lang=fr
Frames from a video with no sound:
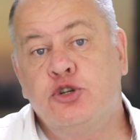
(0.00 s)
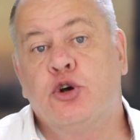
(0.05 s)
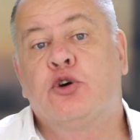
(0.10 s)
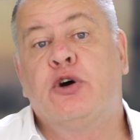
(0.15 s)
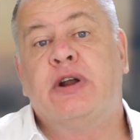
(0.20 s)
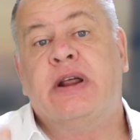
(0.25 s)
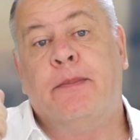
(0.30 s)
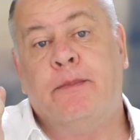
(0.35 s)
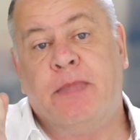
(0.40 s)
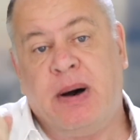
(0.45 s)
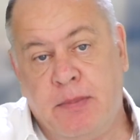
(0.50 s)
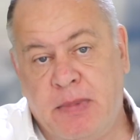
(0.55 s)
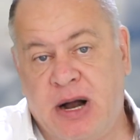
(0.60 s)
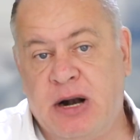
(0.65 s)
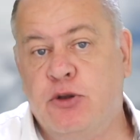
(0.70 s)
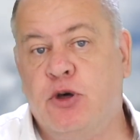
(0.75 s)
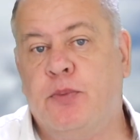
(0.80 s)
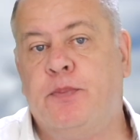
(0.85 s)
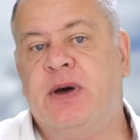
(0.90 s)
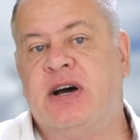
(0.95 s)
je connais pas mal
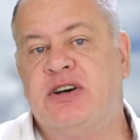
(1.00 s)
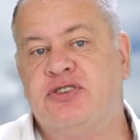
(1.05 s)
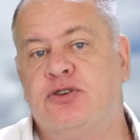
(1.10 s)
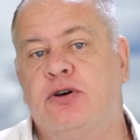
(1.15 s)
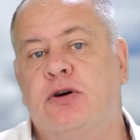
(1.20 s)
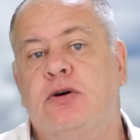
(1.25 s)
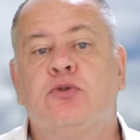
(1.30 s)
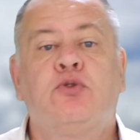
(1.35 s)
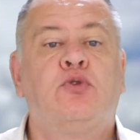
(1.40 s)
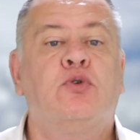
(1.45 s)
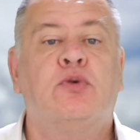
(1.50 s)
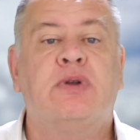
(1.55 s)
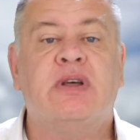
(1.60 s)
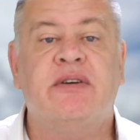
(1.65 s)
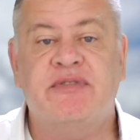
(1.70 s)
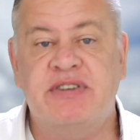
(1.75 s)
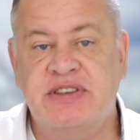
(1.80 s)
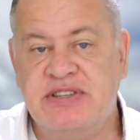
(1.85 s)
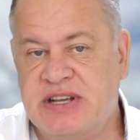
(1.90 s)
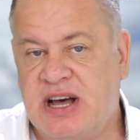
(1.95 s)
de personnes qui ont des
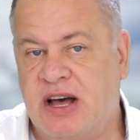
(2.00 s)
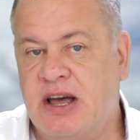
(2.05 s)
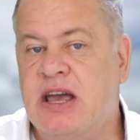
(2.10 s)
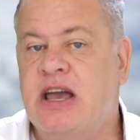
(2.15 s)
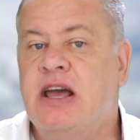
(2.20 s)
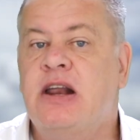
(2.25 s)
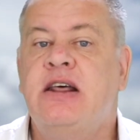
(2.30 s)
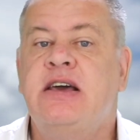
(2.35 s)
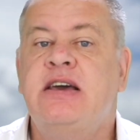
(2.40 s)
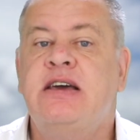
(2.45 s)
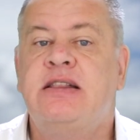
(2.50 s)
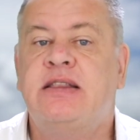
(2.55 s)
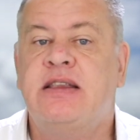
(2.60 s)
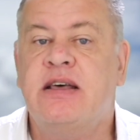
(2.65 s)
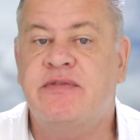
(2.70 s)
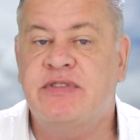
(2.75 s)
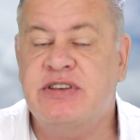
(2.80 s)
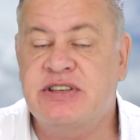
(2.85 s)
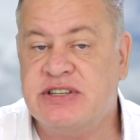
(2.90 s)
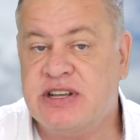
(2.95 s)
visas élites, des
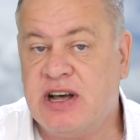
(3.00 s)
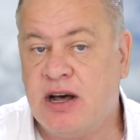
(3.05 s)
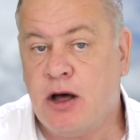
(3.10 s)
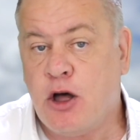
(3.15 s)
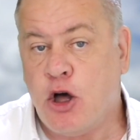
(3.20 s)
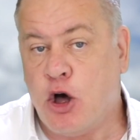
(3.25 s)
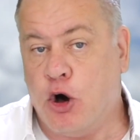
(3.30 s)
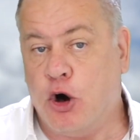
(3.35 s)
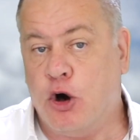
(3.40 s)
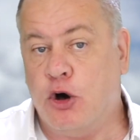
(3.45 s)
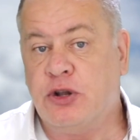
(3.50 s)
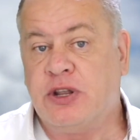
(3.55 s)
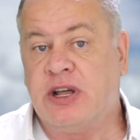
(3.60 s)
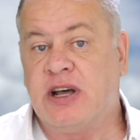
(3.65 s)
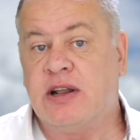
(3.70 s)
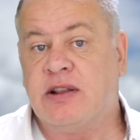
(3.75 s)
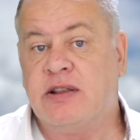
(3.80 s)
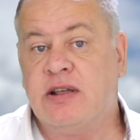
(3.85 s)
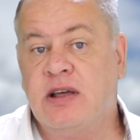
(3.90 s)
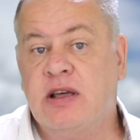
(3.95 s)
visas
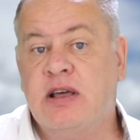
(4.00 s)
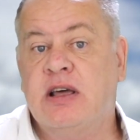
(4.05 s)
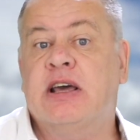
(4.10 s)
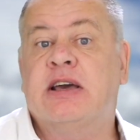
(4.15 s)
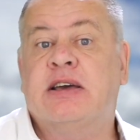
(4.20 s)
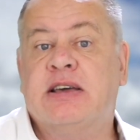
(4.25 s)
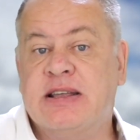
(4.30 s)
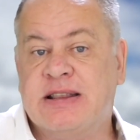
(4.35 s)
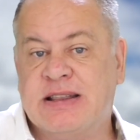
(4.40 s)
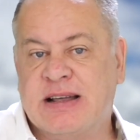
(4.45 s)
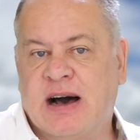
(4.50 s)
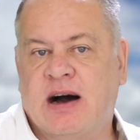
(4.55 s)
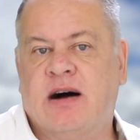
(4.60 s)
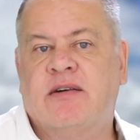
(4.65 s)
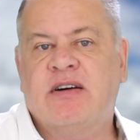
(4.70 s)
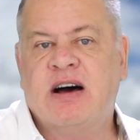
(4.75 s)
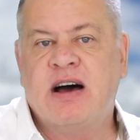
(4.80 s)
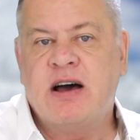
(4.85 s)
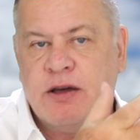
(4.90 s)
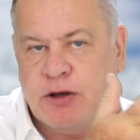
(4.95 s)
retraités et qui
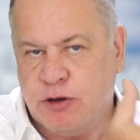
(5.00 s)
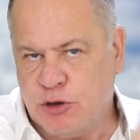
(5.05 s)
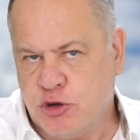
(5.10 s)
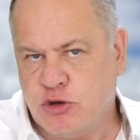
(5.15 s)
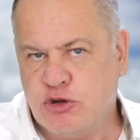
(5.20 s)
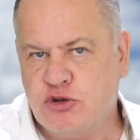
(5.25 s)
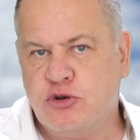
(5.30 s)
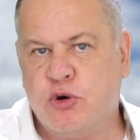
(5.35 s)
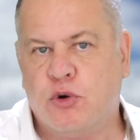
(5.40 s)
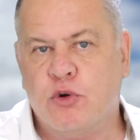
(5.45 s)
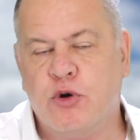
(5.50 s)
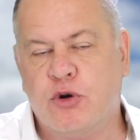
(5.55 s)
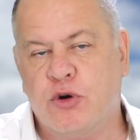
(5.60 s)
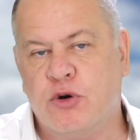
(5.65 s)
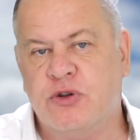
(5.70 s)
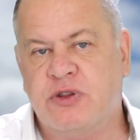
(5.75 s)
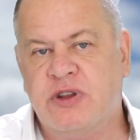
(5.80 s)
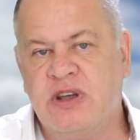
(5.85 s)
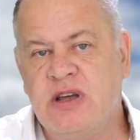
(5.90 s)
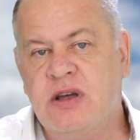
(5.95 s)
travaillent sur le
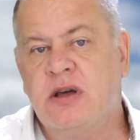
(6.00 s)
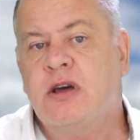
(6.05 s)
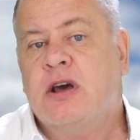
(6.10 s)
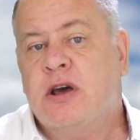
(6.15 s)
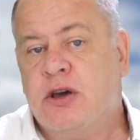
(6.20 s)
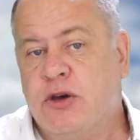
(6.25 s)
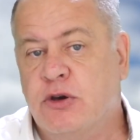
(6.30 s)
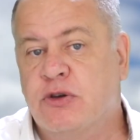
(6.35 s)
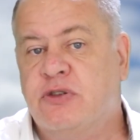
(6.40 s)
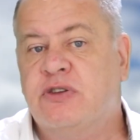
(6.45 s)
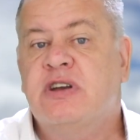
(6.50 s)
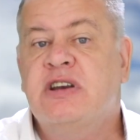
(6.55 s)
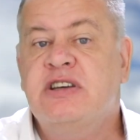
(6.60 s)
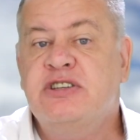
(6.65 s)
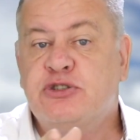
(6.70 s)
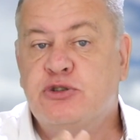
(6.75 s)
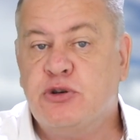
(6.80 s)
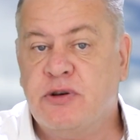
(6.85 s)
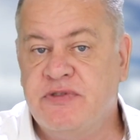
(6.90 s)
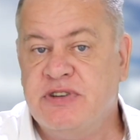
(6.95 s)
côté, qui
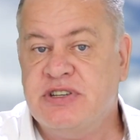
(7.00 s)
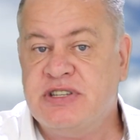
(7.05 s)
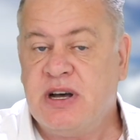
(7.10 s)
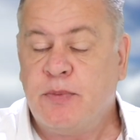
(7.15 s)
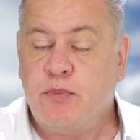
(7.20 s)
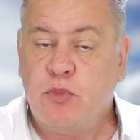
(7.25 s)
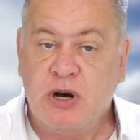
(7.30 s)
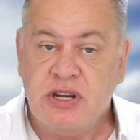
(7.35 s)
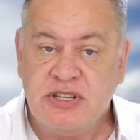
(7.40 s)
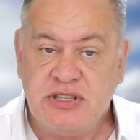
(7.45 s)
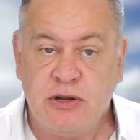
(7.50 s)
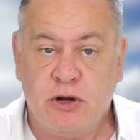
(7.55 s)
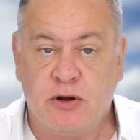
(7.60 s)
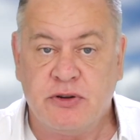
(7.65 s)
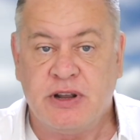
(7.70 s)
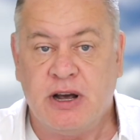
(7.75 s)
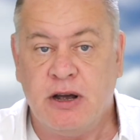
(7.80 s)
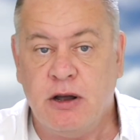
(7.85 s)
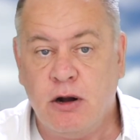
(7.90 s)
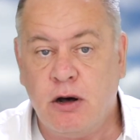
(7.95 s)
utilisent ce visa pour rester en
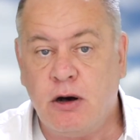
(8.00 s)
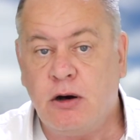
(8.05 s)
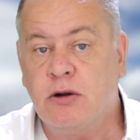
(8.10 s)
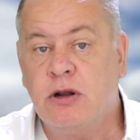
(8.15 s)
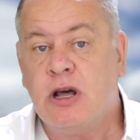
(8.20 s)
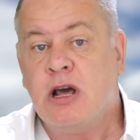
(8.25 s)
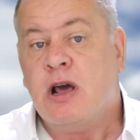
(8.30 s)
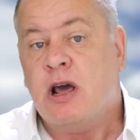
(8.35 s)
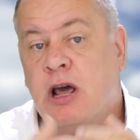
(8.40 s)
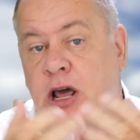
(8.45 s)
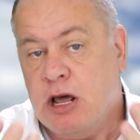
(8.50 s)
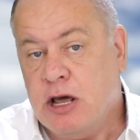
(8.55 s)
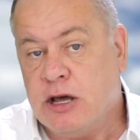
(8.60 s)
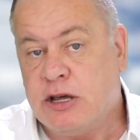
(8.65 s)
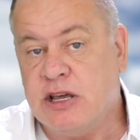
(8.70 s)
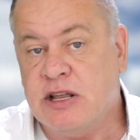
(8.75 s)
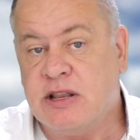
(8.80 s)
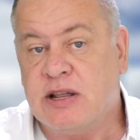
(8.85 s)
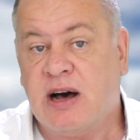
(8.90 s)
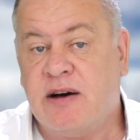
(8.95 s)
Thaïlande et
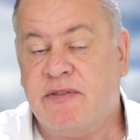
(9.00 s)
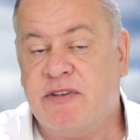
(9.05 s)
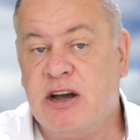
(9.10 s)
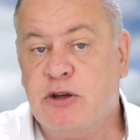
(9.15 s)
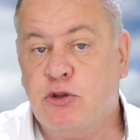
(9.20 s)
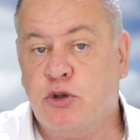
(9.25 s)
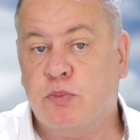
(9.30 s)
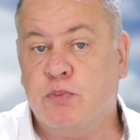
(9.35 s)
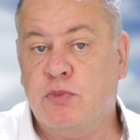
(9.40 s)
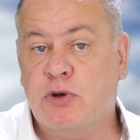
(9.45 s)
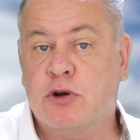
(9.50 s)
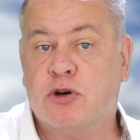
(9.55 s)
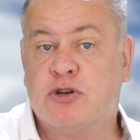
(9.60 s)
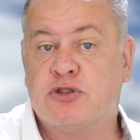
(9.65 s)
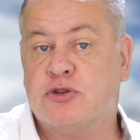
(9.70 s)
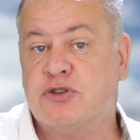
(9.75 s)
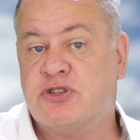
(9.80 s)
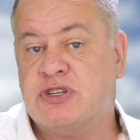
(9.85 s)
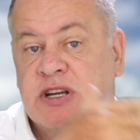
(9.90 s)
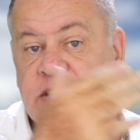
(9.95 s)
qui travaillent depuis leur
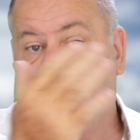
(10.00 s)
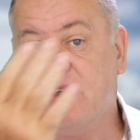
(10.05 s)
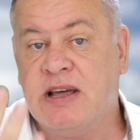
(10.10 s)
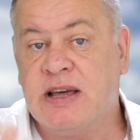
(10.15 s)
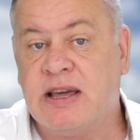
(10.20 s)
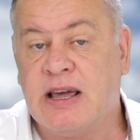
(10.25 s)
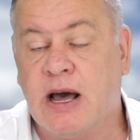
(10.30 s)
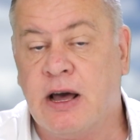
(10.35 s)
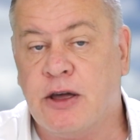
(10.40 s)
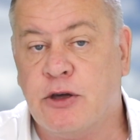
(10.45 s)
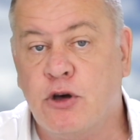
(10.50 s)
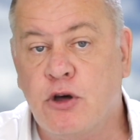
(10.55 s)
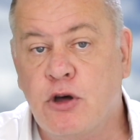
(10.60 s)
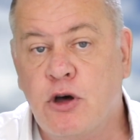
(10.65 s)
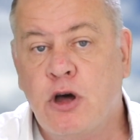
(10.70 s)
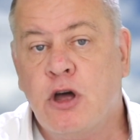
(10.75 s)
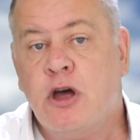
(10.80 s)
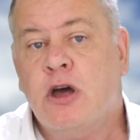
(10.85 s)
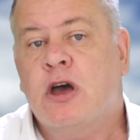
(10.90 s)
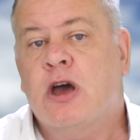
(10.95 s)
société qui est
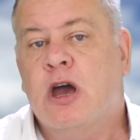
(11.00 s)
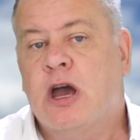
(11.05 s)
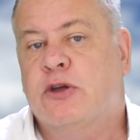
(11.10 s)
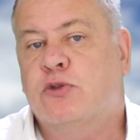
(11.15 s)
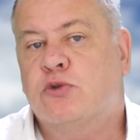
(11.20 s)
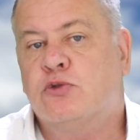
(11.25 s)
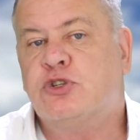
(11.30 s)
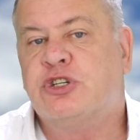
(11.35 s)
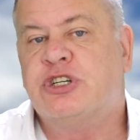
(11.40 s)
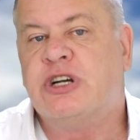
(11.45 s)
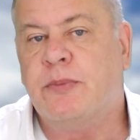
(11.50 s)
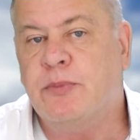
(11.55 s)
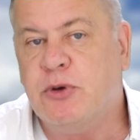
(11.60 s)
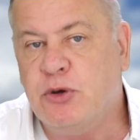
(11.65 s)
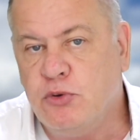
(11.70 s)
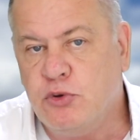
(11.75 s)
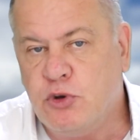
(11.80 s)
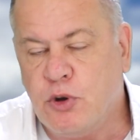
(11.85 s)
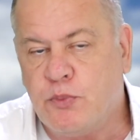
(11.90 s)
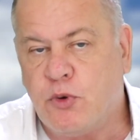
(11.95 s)
ailleurs et n'ont jamais
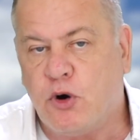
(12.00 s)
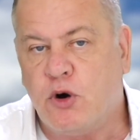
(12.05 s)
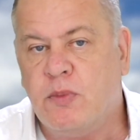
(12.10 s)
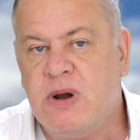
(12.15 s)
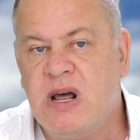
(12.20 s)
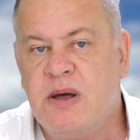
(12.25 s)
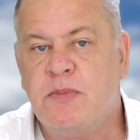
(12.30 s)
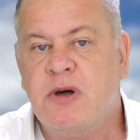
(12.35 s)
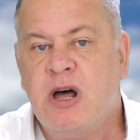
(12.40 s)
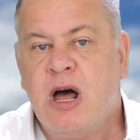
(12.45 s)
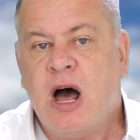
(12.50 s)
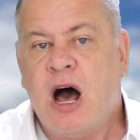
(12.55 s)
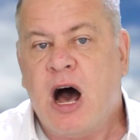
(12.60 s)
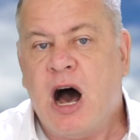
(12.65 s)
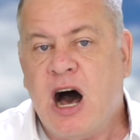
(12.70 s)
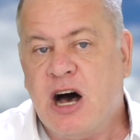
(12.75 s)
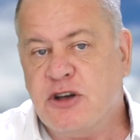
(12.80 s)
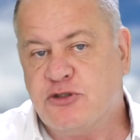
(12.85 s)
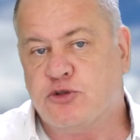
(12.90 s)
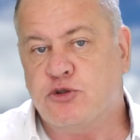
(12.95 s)
eu de problème
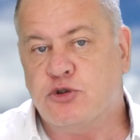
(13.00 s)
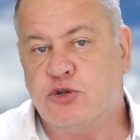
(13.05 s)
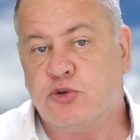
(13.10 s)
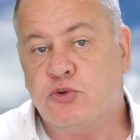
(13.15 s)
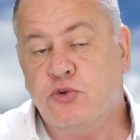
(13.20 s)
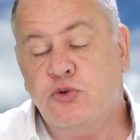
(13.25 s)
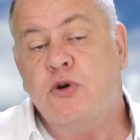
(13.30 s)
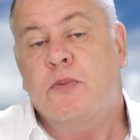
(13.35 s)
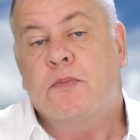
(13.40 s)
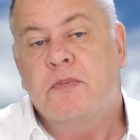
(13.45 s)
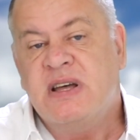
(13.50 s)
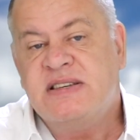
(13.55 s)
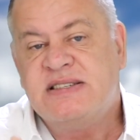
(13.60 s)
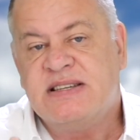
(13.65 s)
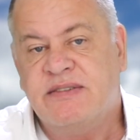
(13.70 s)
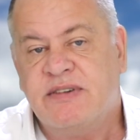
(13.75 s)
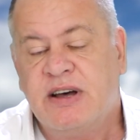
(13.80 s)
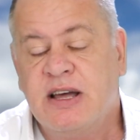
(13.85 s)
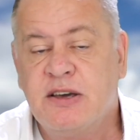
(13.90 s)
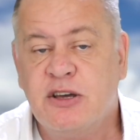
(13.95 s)
à ce jour, mais
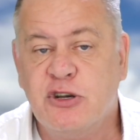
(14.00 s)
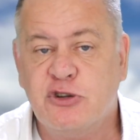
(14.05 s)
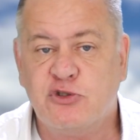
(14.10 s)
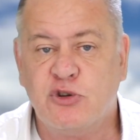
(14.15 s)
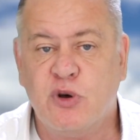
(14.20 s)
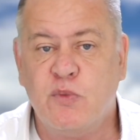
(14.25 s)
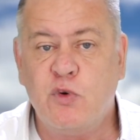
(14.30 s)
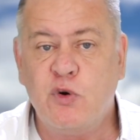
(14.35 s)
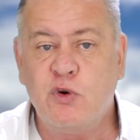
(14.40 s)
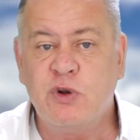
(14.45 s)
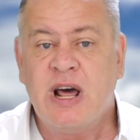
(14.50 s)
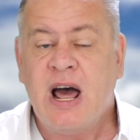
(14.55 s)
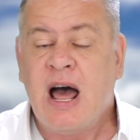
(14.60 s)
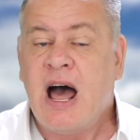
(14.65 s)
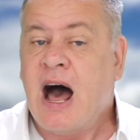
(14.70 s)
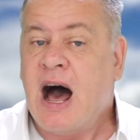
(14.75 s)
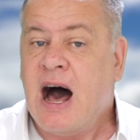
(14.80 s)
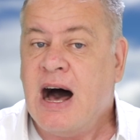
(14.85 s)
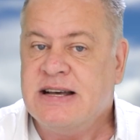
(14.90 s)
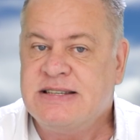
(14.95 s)
c'est vrai qu'ils se montrent
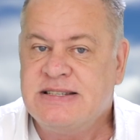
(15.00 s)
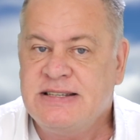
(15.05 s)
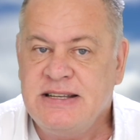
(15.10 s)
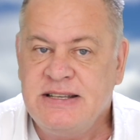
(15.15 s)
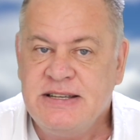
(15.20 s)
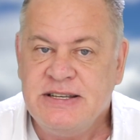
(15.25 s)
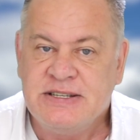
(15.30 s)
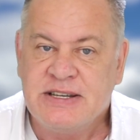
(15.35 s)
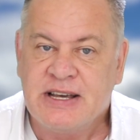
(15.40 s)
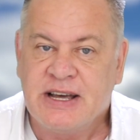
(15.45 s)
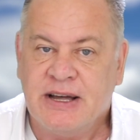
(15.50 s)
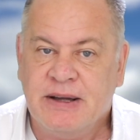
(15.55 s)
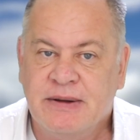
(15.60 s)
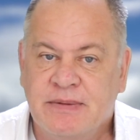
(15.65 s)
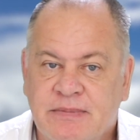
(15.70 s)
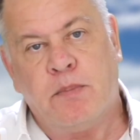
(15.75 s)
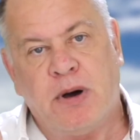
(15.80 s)
assez discrets.